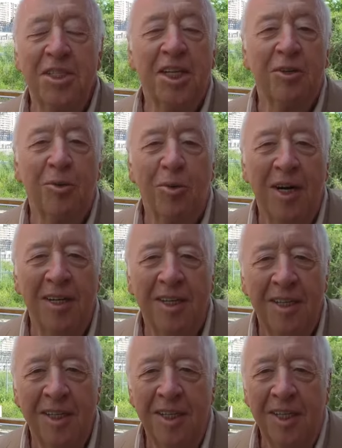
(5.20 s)
Michel Roy,
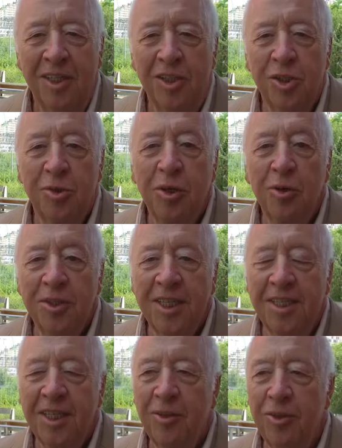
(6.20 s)
je suis
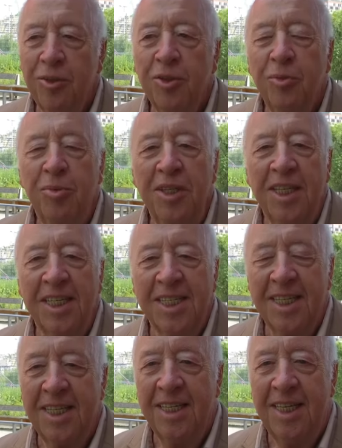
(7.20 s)
retraité de Renault depuis une
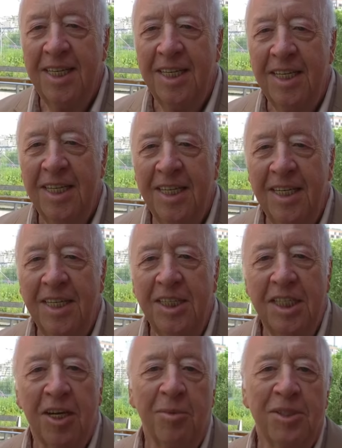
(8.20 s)
quinzaine d'années.
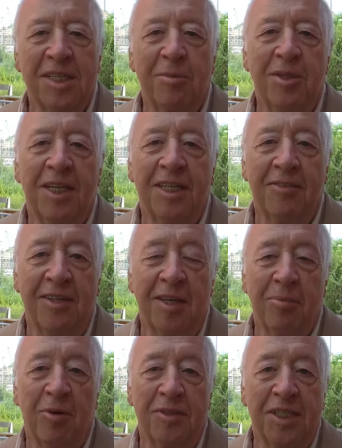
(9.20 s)
J'ai commencé mon
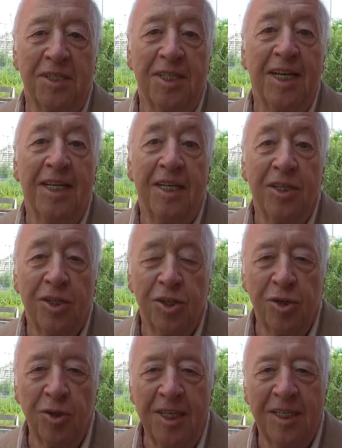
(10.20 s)
activité professionnelle
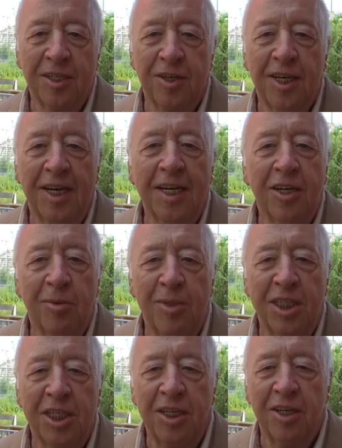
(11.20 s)
sur l'île Seguin
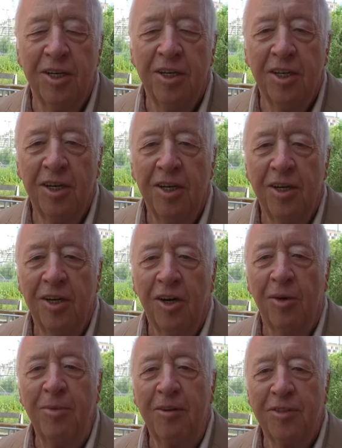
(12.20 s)
comme ingénieur
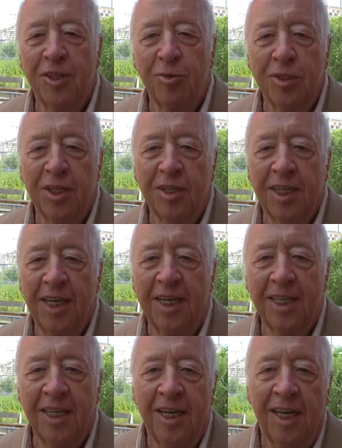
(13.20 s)
en
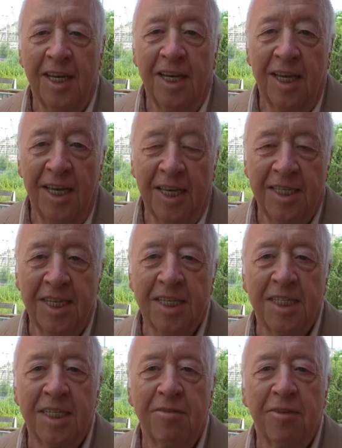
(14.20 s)
1964 et
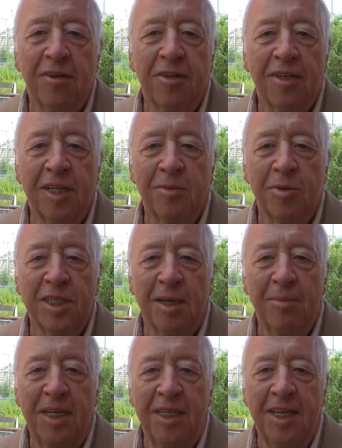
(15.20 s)
exercé différentes
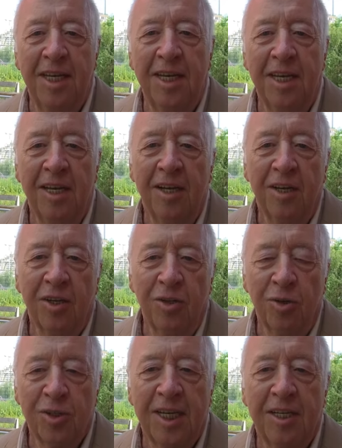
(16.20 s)
responsabilités,
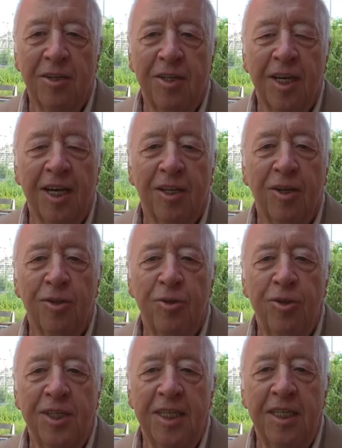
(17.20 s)
dont celle de directeur de
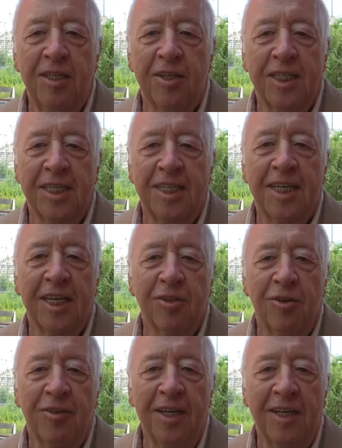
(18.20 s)
l'usine dans les années
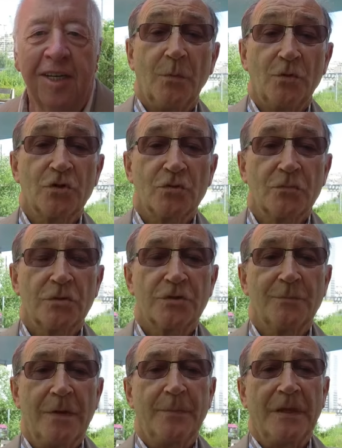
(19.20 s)
80. Bonjour,
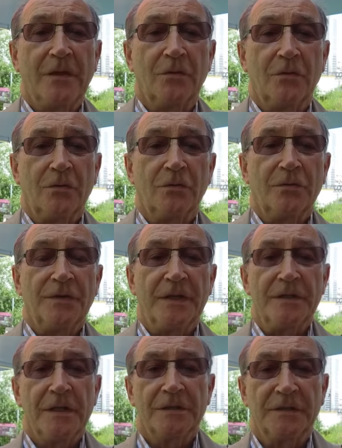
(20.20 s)
je m'appelle euh,
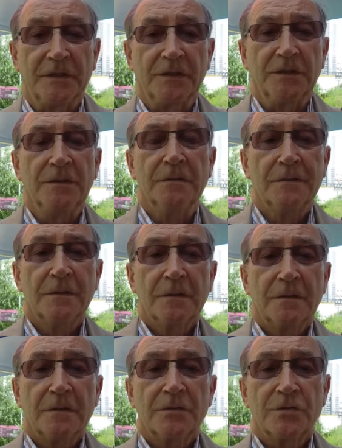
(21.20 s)
Daniel Théry.
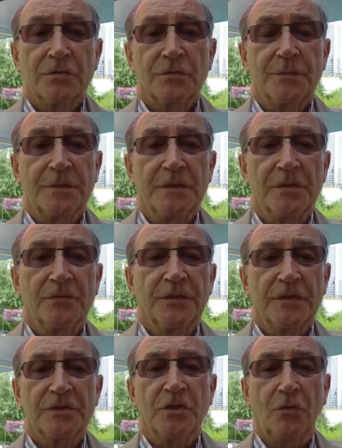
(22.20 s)
Je suis
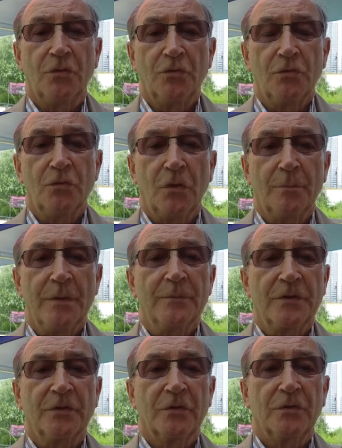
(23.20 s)
entré chez Renault en
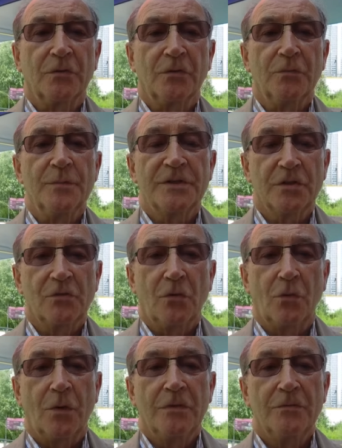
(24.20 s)
même temps que Michel
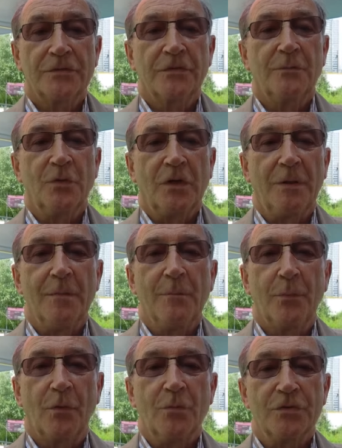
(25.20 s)
Leroy, nous sommes de la
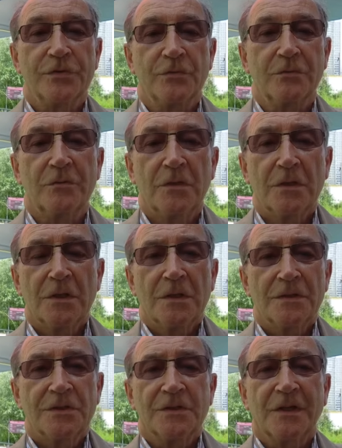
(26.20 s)
même promotion.
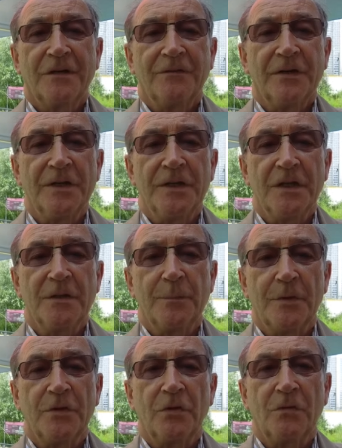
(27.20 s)
J'ai travaillé
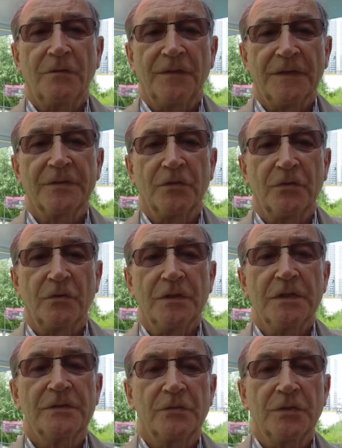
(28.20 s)
pendant 20 ans dans
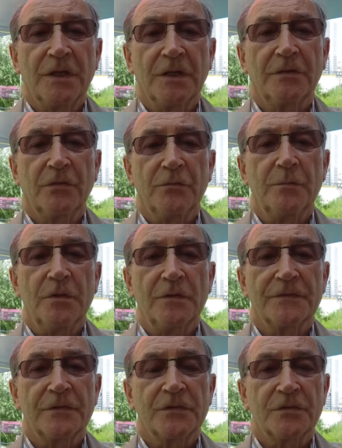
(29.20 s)
l'île Seguin, de
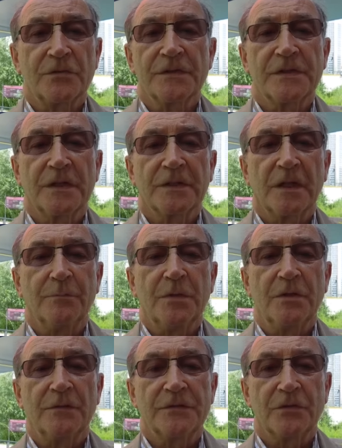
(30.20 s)
1965 à
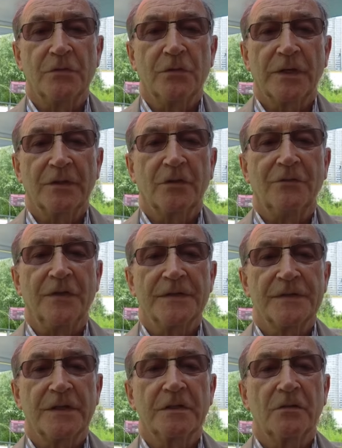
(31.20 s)

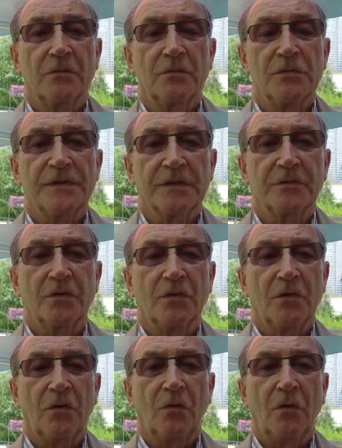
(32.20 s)
1985, dans le
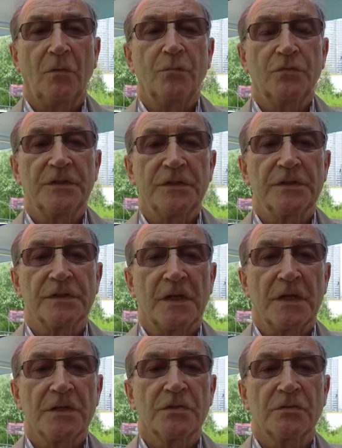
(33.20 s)
secteur
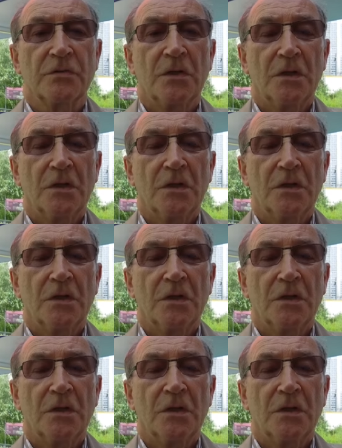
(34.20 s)
emboutissage,